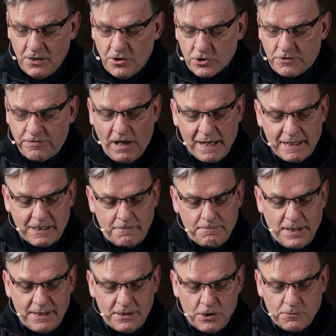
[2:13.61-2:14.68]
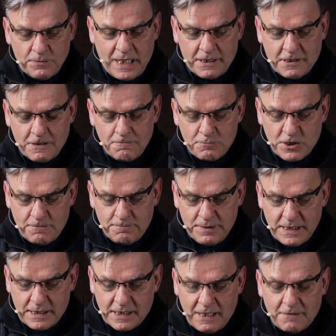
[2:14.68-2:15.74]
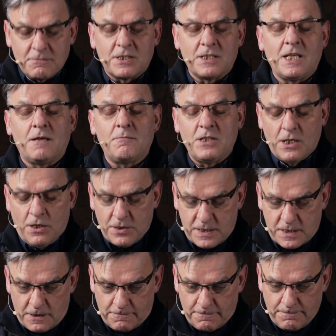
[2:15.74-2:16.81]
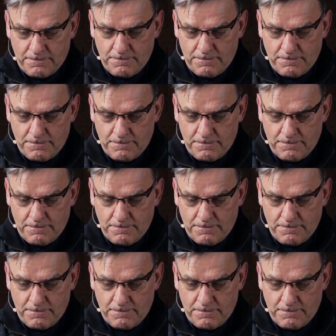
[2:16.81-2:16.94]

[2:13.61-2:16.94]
otwarte będą nad tym przybytkiem dniem i nocą.